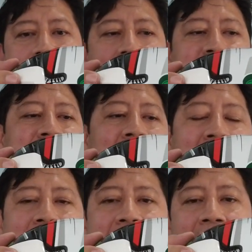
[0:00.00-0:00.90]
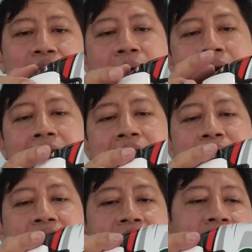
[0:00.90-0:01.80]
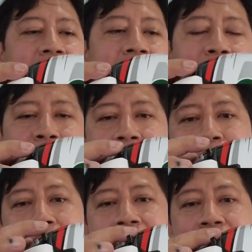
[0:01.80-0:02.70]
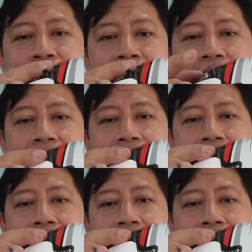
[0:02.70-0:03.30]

ด้านซ้ายและด้านขวานะครับนี่นี่เปิดปิดอยู่นี้